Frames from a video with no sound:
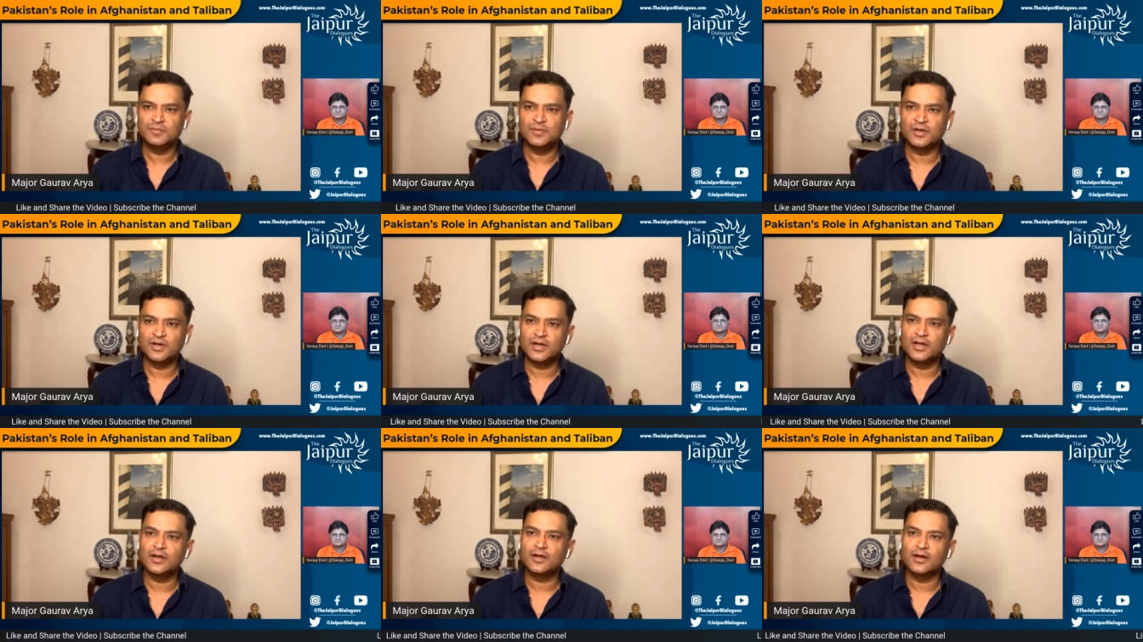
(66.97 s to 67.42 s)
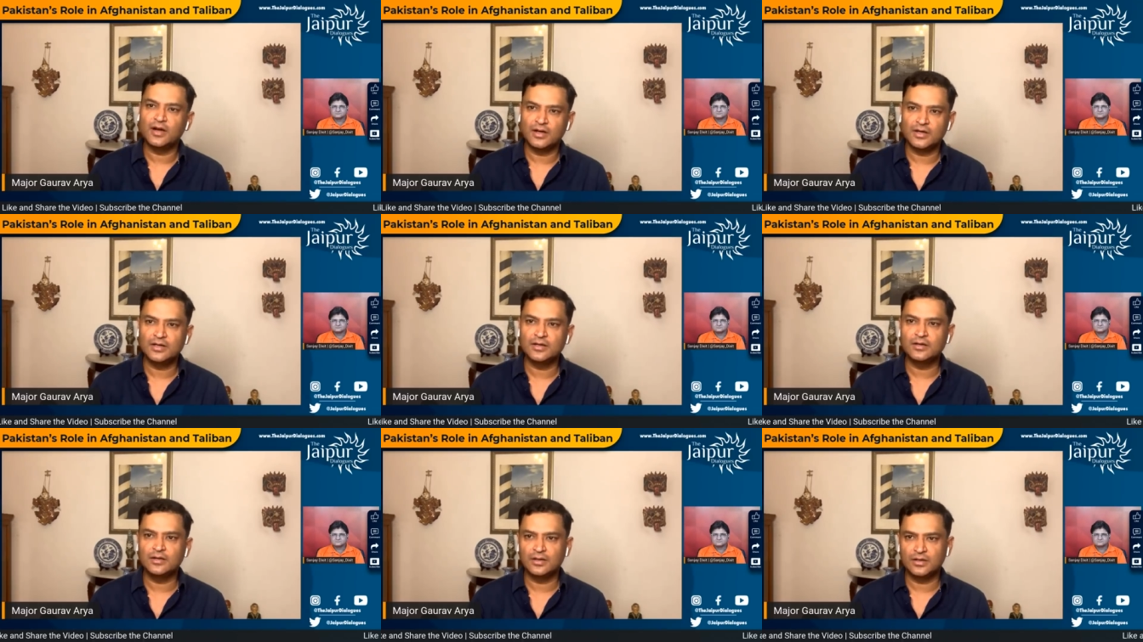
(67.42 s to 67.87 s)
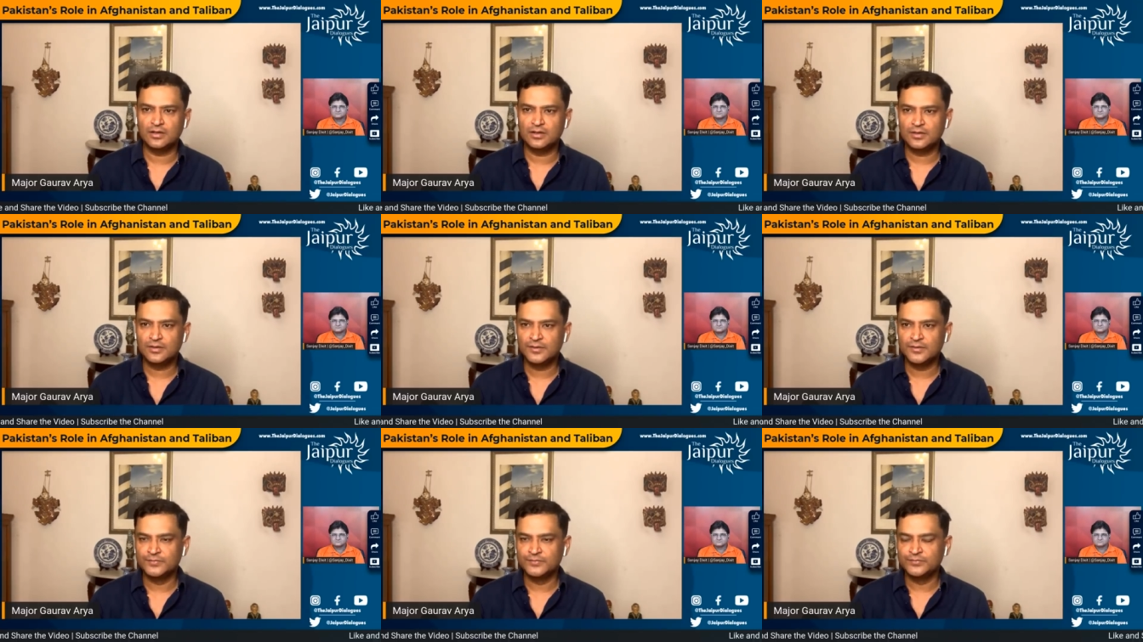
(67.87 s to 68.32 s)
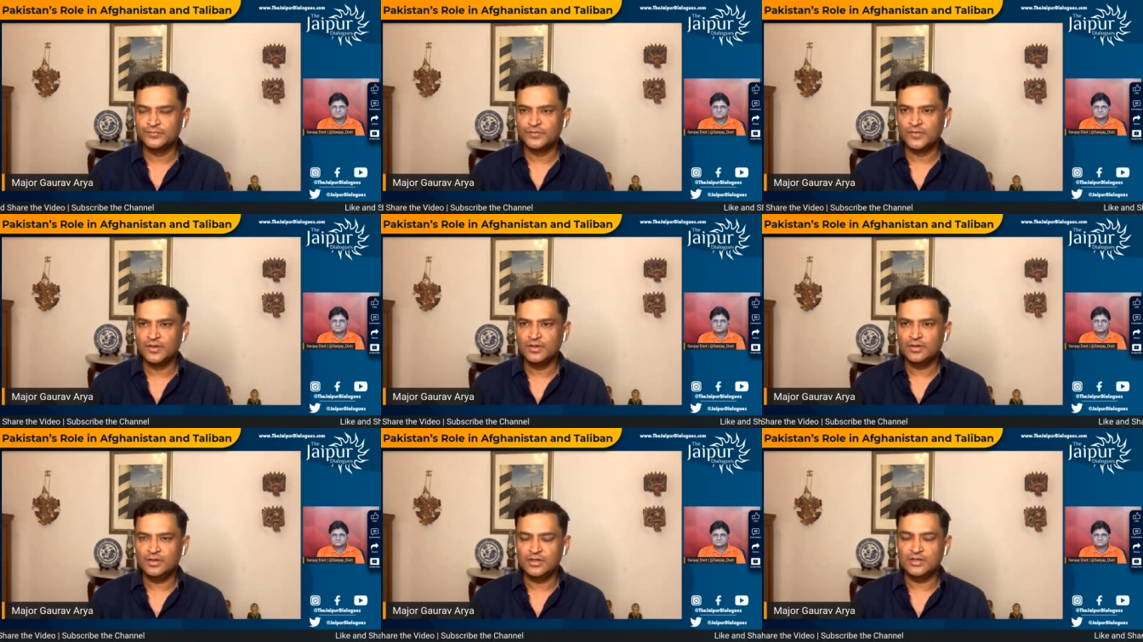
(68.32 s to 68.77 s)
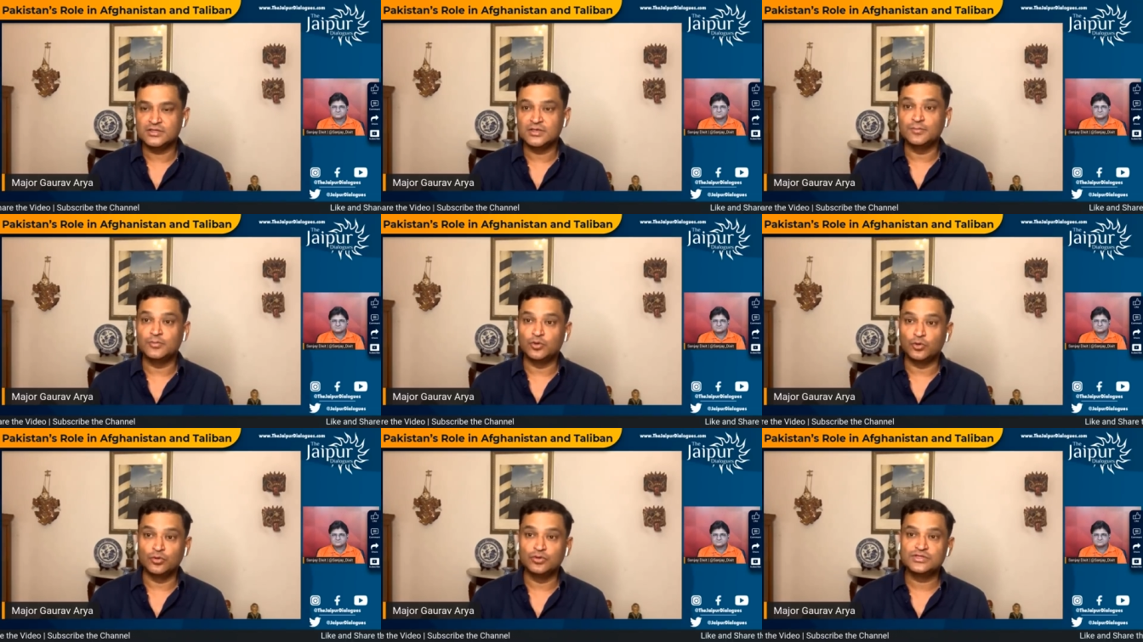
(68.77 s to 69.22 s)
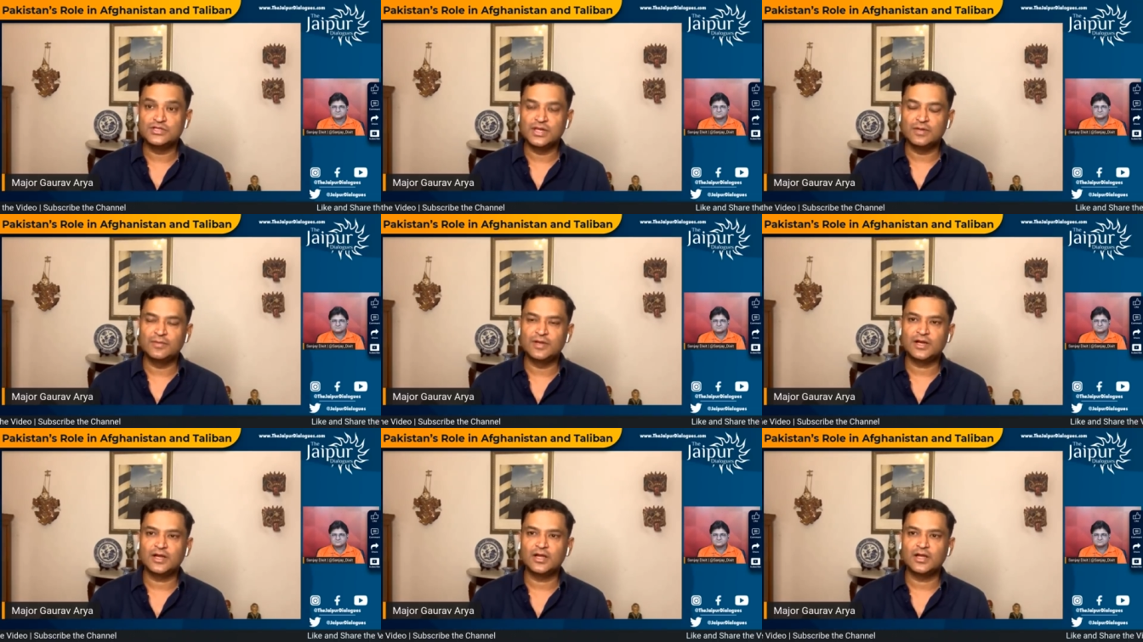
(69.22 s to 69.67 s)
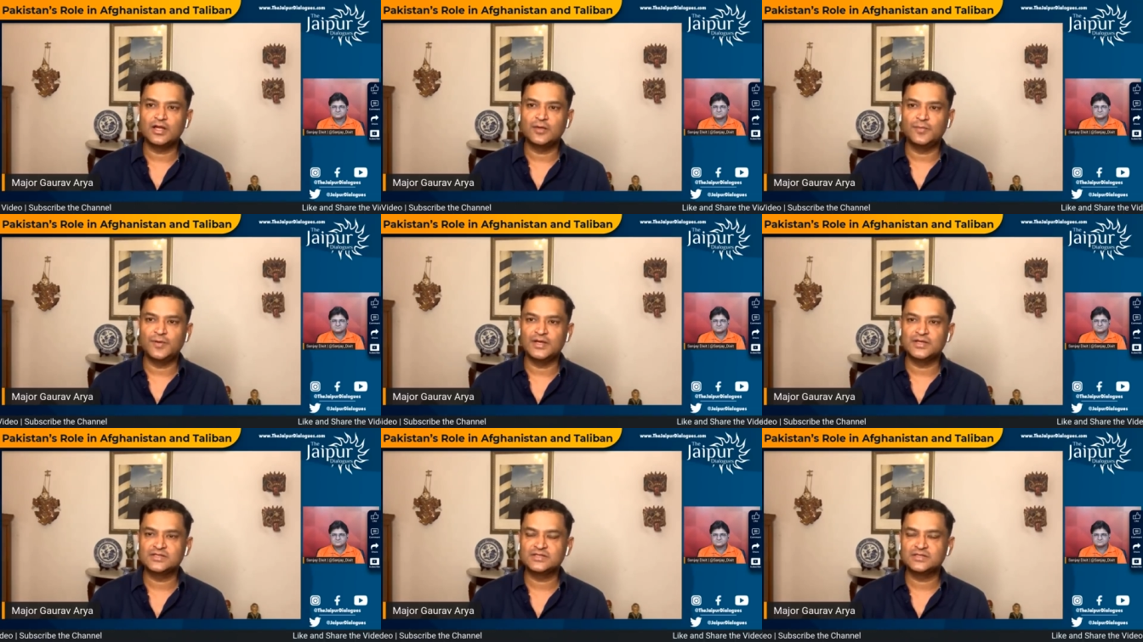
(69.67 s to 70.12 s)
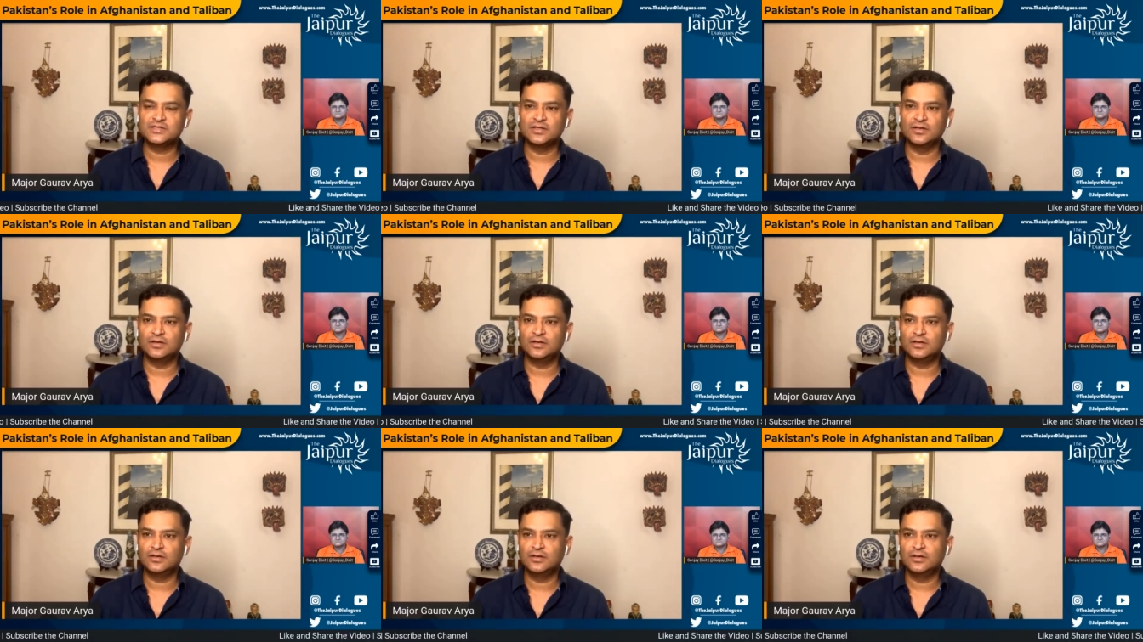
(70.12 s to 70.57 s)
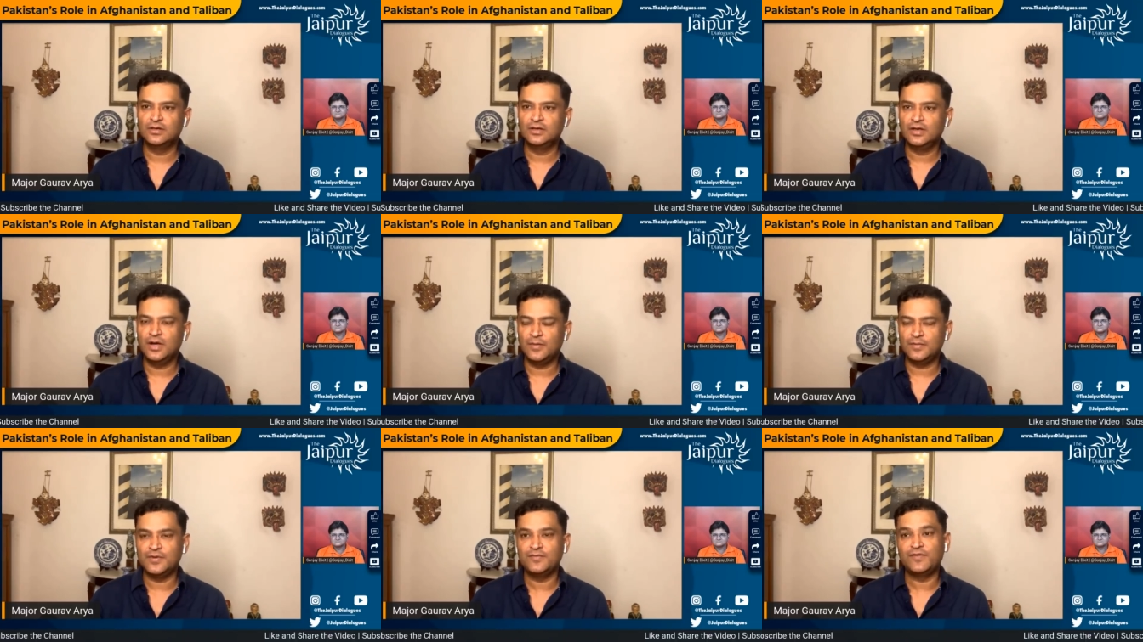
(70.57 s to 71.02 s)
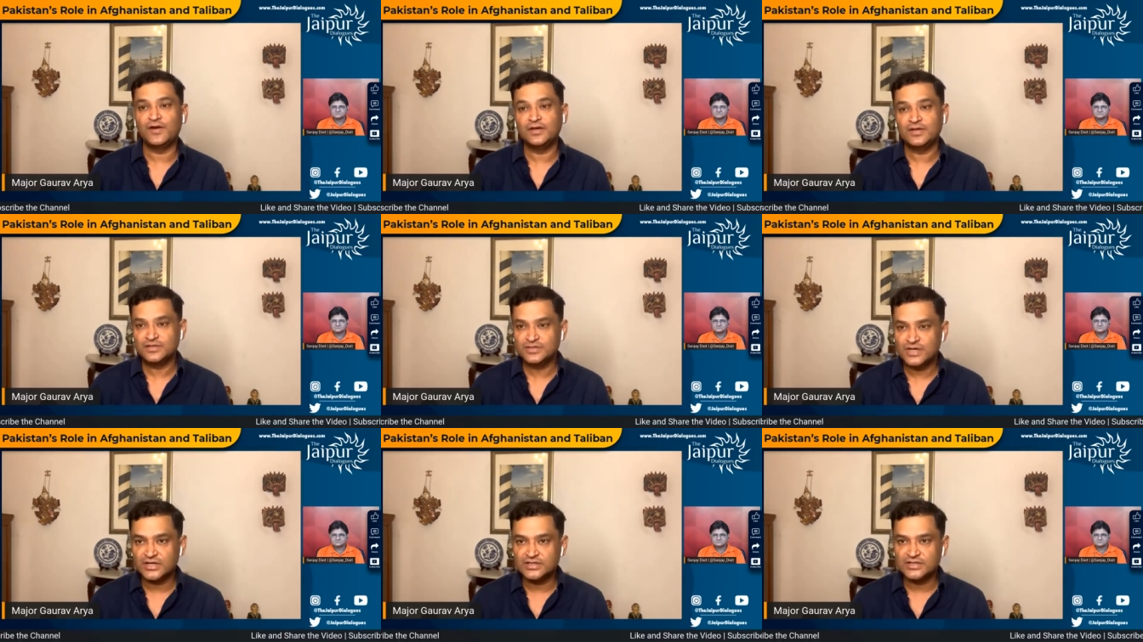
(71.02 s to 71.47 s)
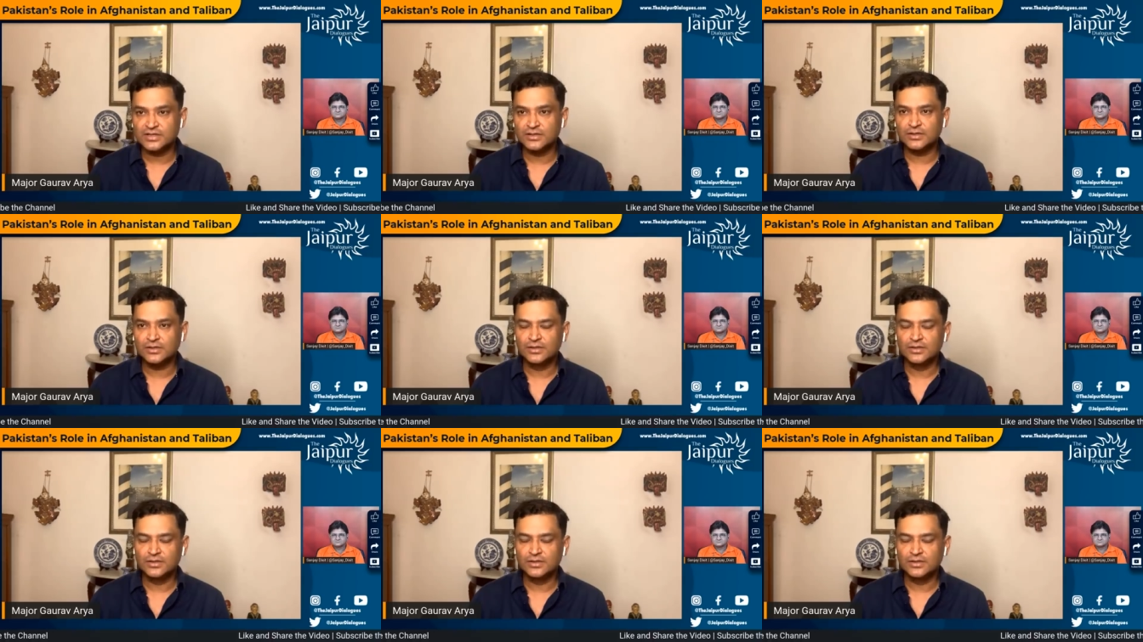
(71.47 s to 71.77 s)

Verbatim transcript: रीपर है गार्डियन है ये सब ड्रोन्स हैं अमेरिका के पास अपने फ्रिजेट्स हैं